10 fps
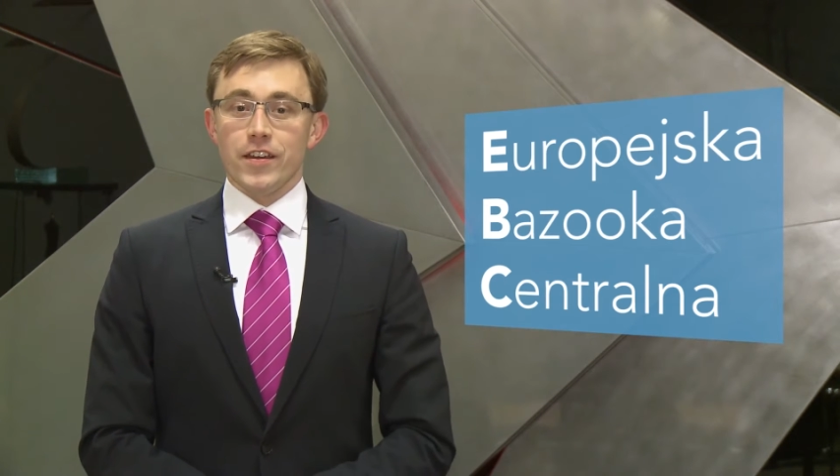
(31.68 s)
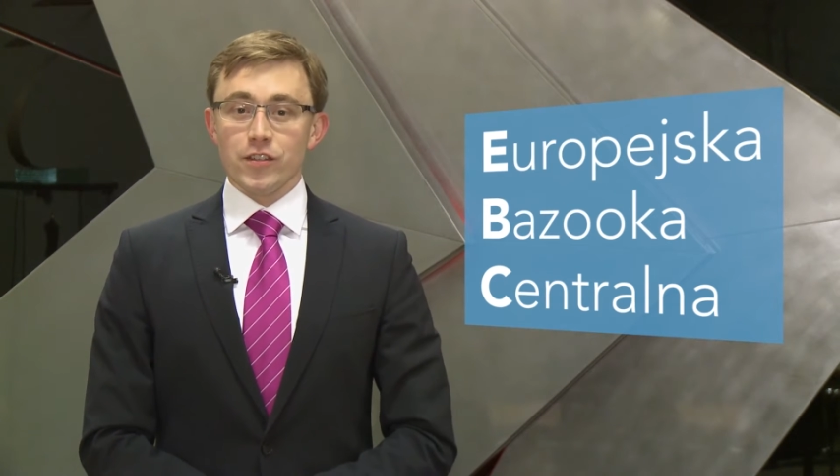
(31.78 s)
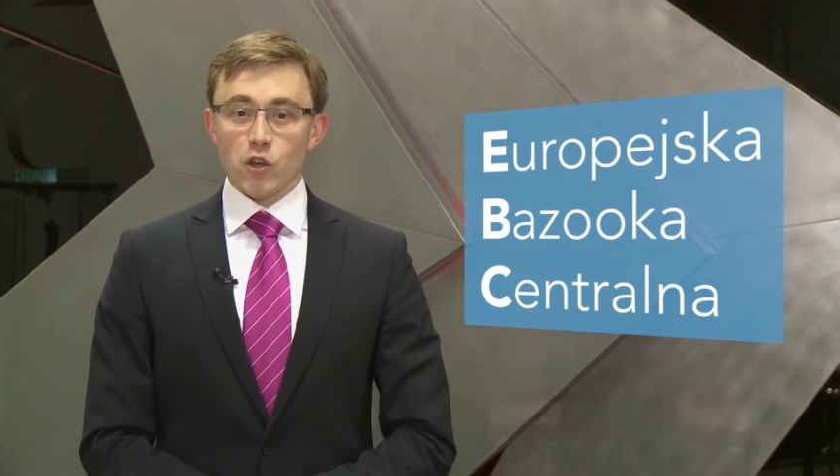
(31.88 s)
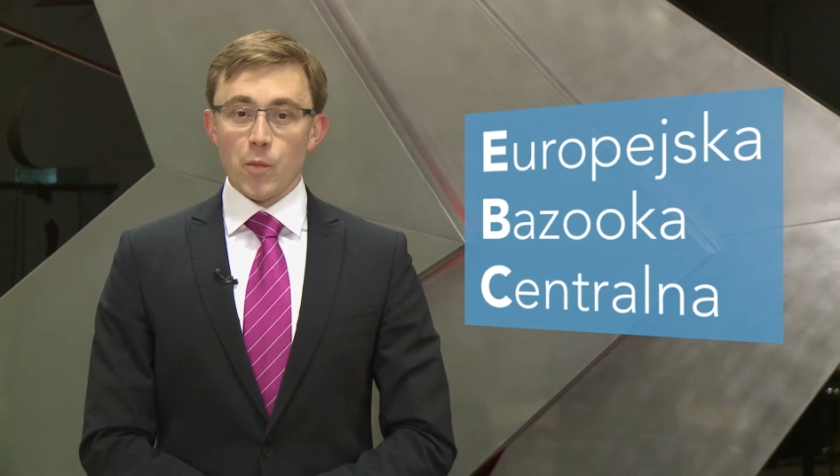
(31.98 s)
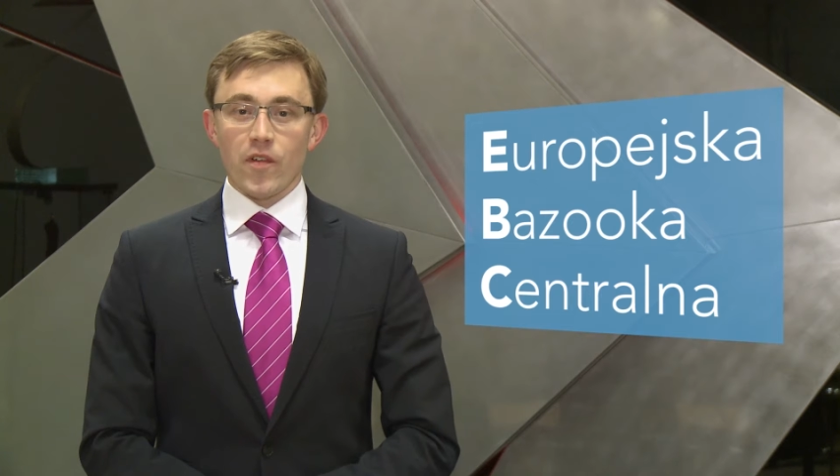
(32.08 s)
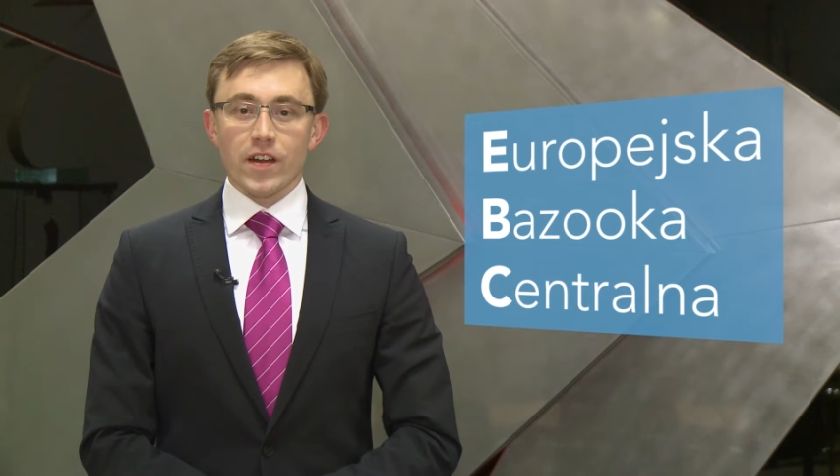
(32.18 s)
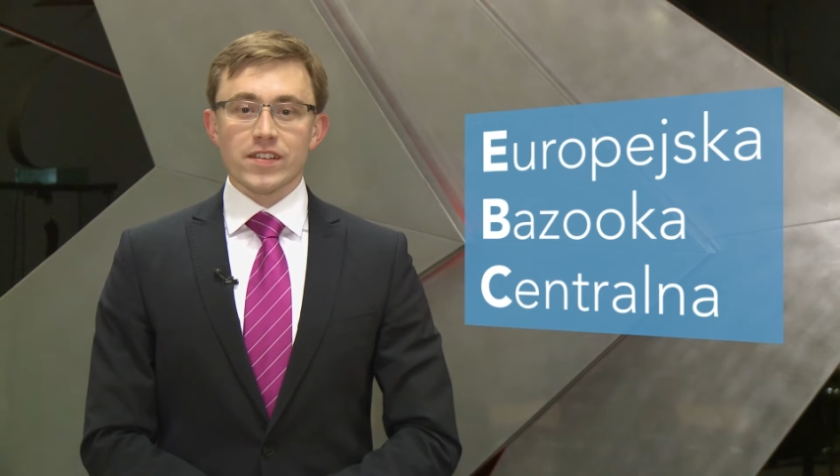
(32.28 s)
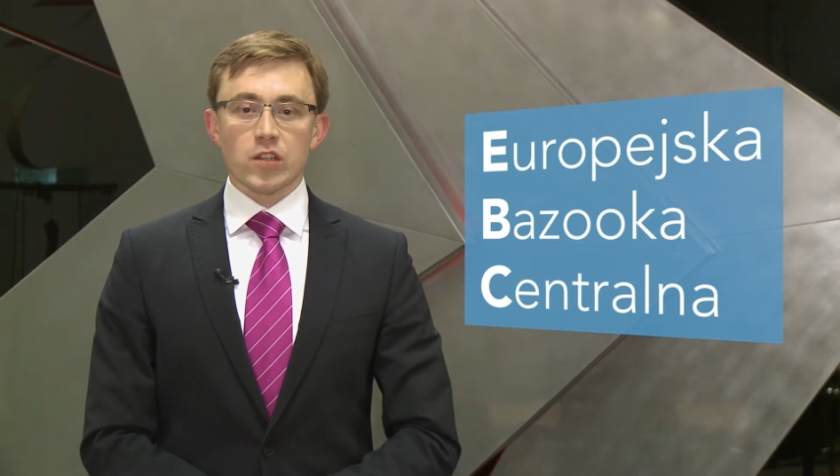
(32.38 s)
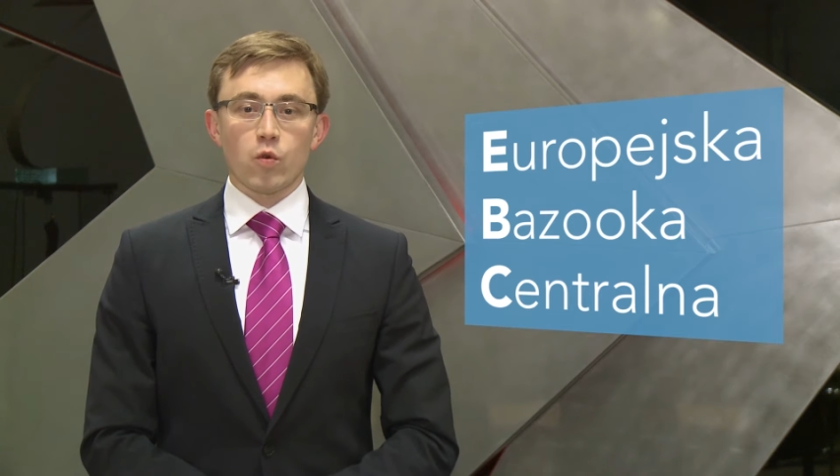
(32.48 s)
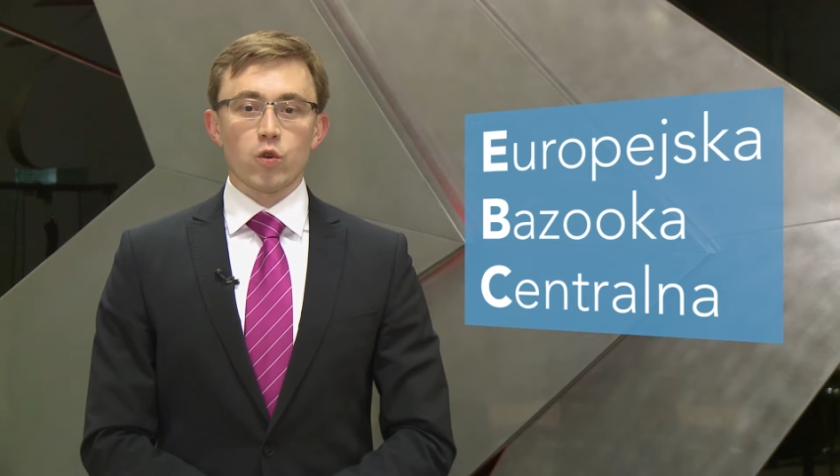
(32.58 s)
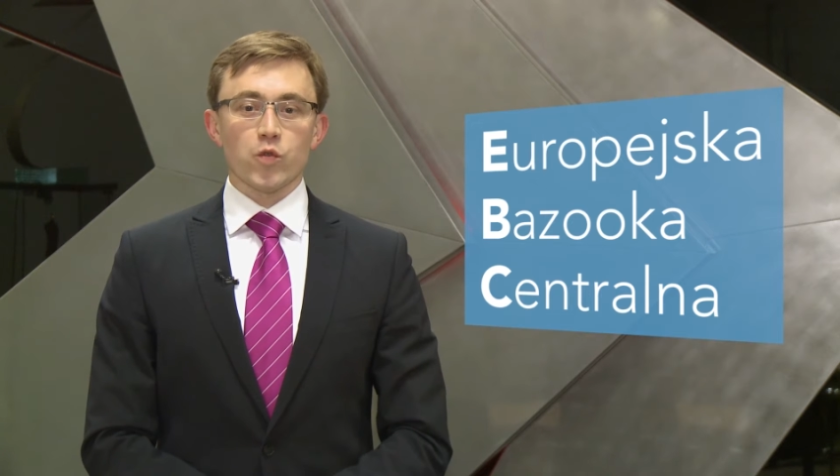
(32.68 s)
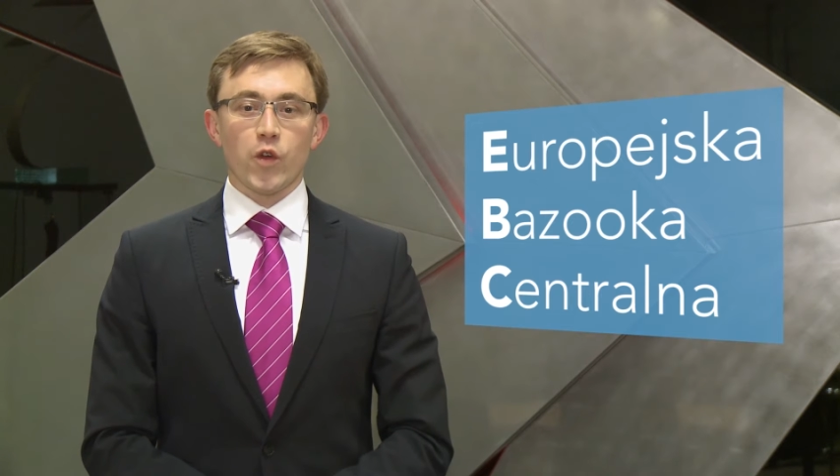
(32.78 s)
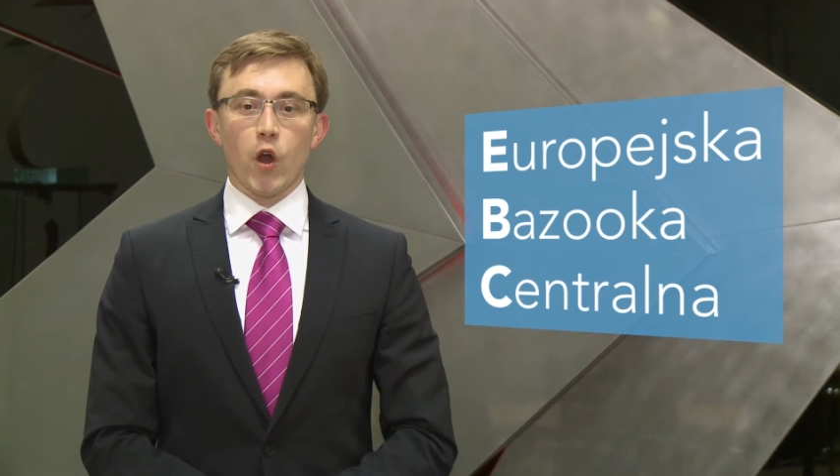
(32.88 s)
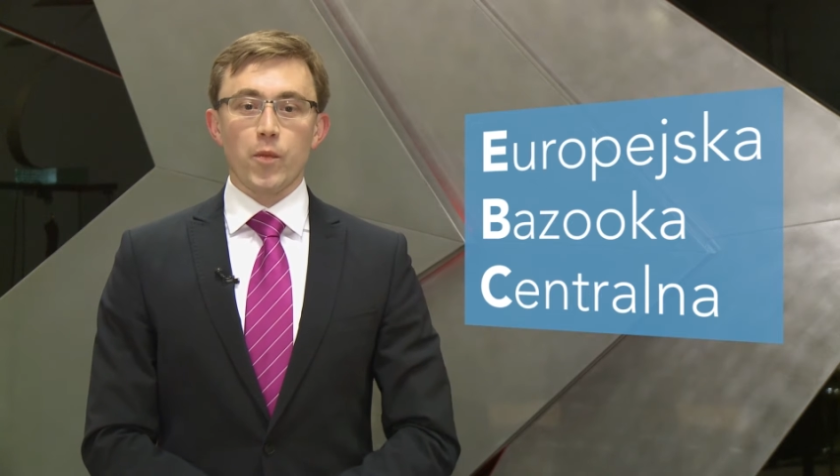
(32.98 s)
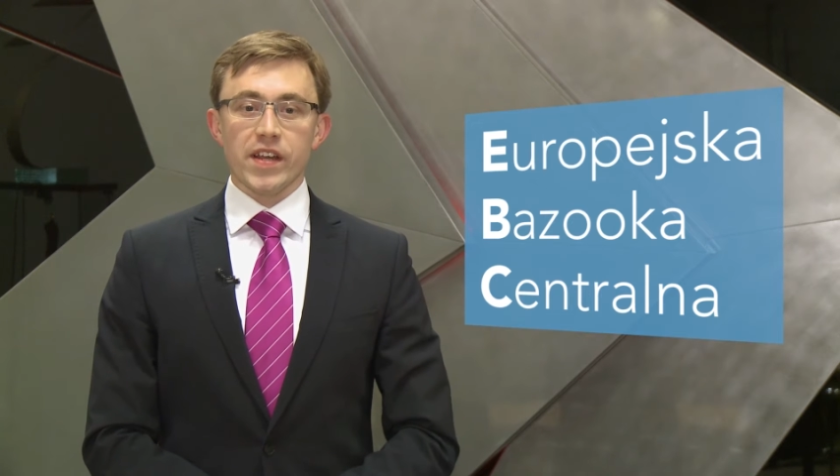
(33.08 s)
i skupowanie za tą
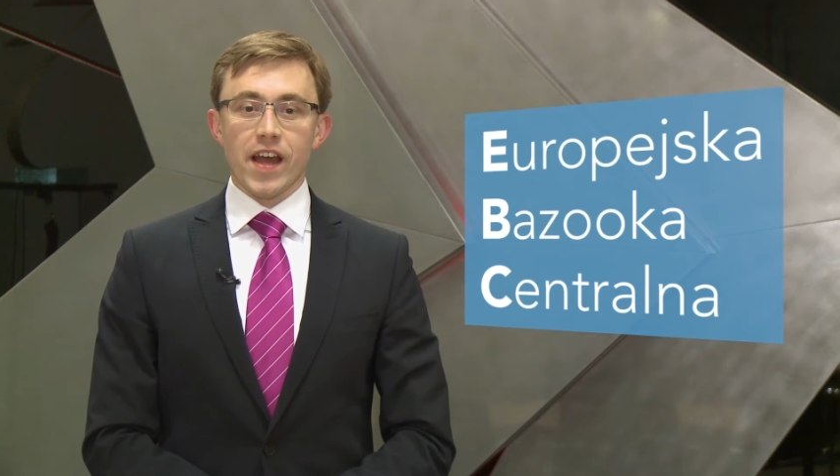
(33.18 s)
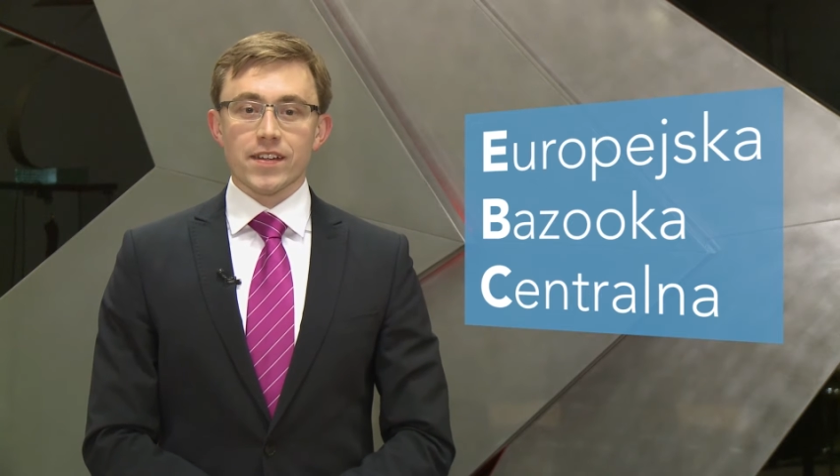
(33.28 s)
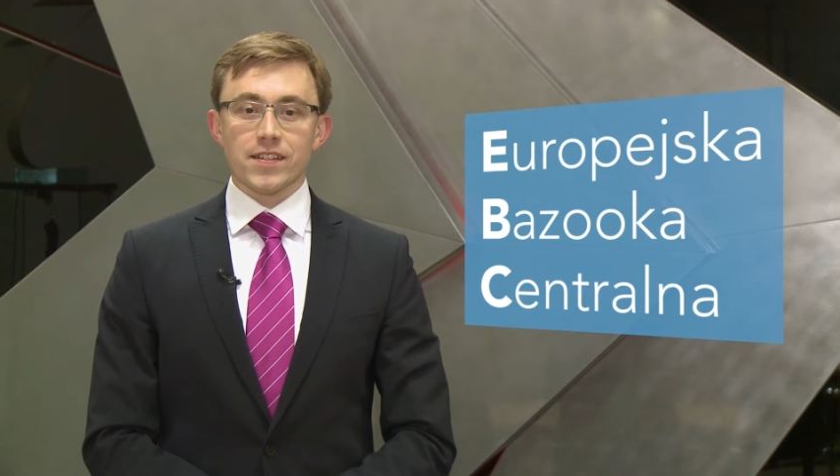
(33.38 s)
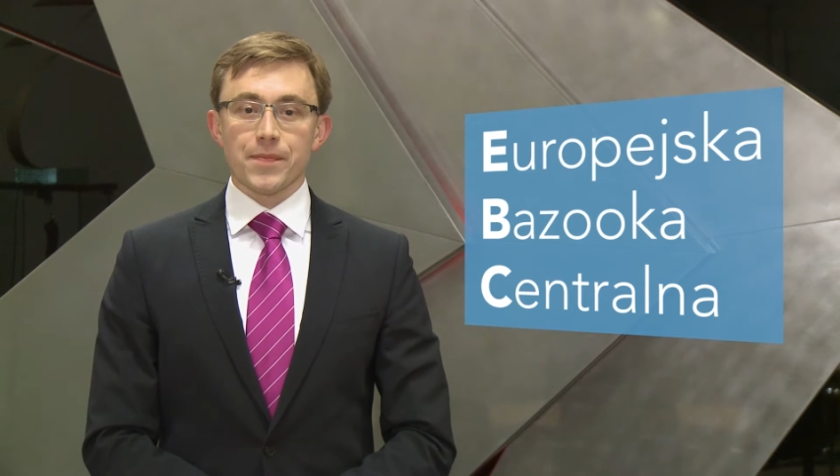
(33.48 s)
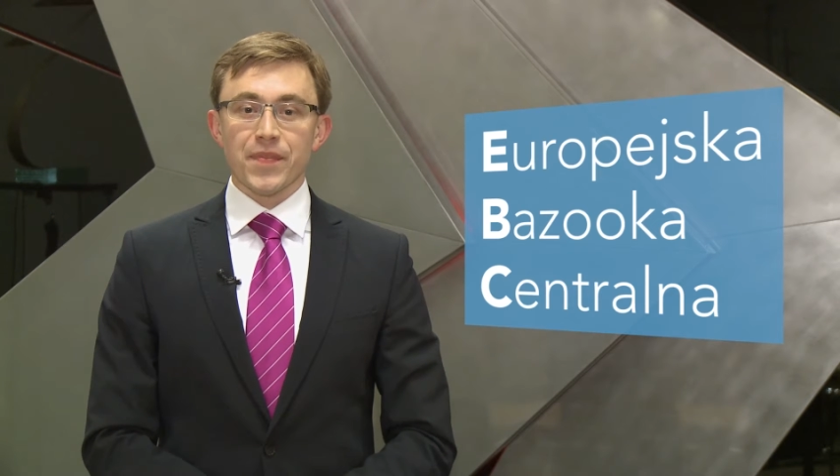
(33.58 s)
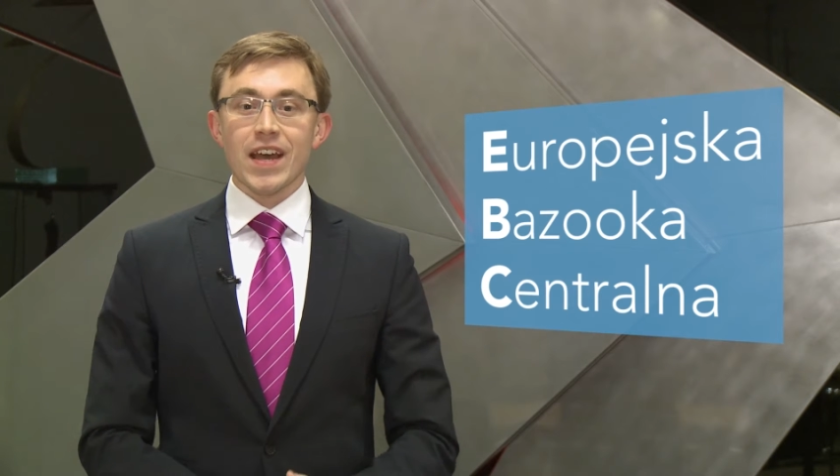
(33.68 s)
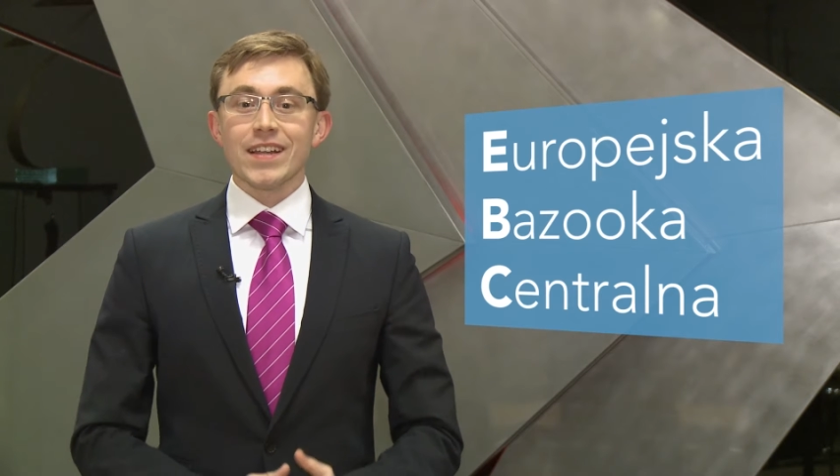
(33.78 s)
gotówkę obligacji.